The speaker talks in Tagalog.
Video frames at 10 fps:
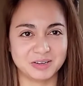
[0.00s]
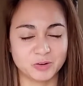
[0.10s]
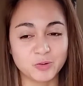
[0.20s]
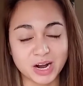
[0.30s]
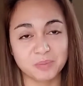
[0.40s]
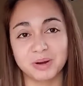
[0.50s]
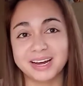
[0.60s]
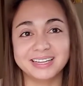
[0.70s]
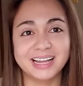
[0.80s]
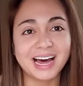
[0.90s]
Kunwari,
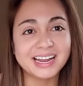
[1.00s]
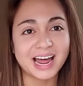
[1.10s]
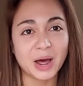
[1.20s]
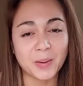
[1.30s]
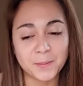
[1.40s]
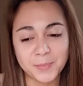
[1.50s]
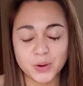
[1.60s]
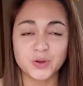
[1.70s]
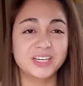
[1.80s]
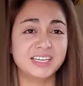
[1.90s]
maganda ka na,
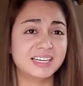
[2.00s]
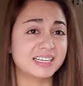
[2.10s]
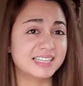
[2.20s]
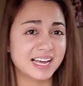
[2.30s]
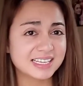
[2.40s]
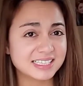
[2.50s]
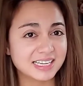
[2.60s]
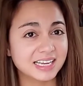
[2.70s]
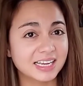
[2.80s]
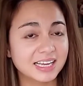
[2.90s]
pero hindi ka
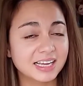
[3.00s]
sexy.